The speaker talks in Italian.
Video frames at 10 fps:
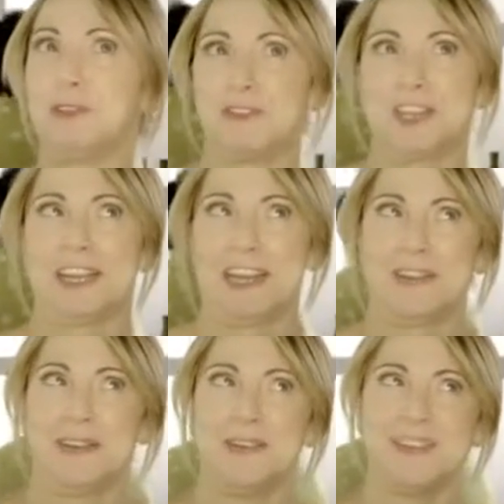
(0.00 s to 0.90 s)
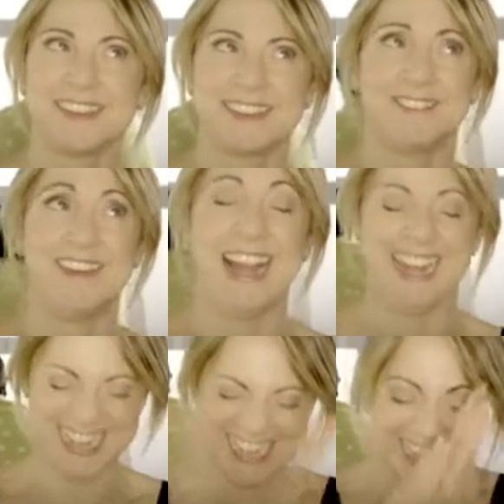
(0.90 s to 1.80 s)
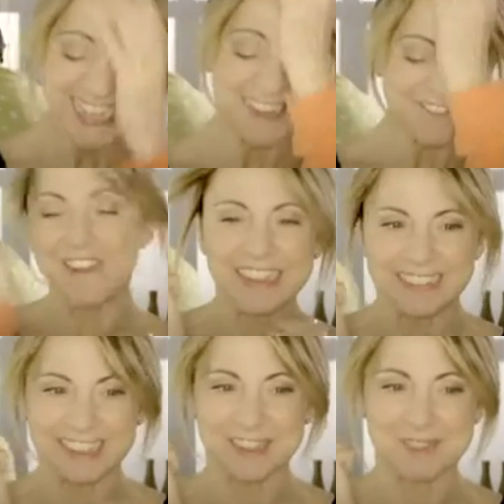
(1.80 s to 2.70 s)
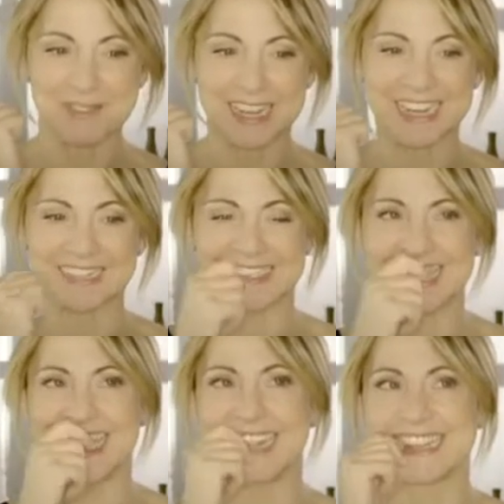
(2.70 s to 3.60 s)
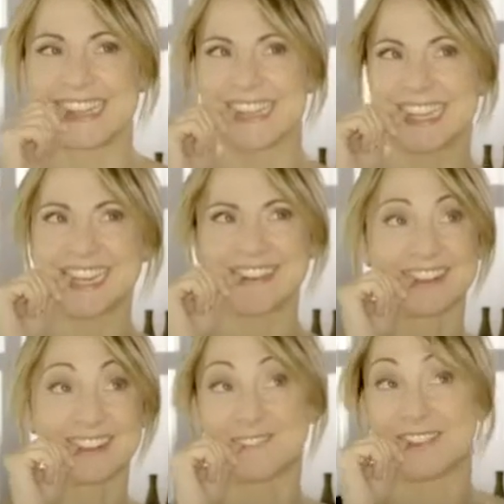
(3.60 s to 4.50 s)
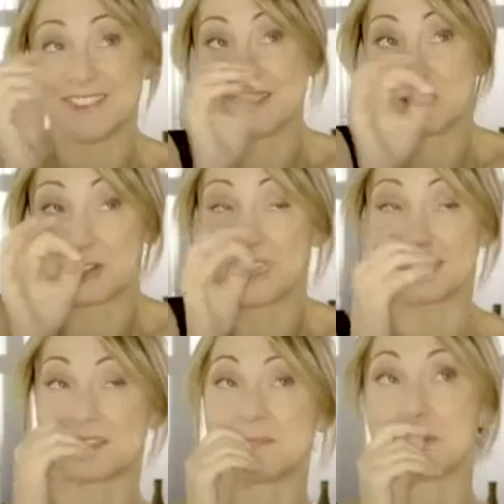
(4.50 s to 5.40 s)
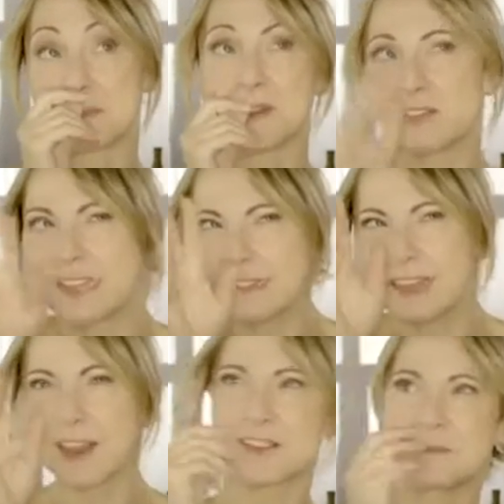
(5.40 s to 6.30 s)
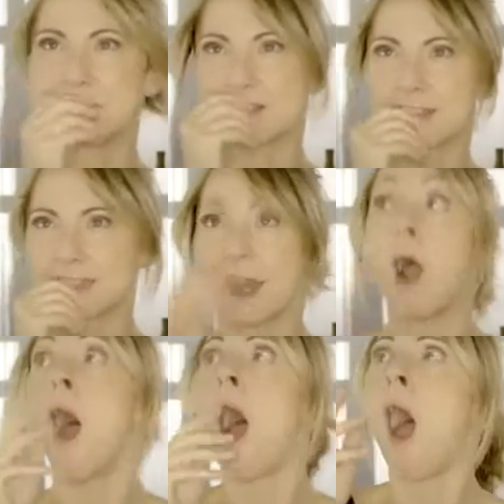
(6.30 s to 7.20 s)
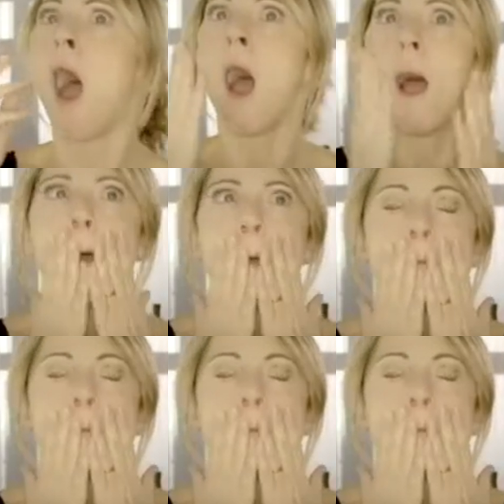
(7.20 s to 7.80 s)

io ci credo che lui sta male. Testa sorpresa! Sì, quando fa così mi organizza sempre qualcosa. Chissà che cosa mi fa stasera. Oh,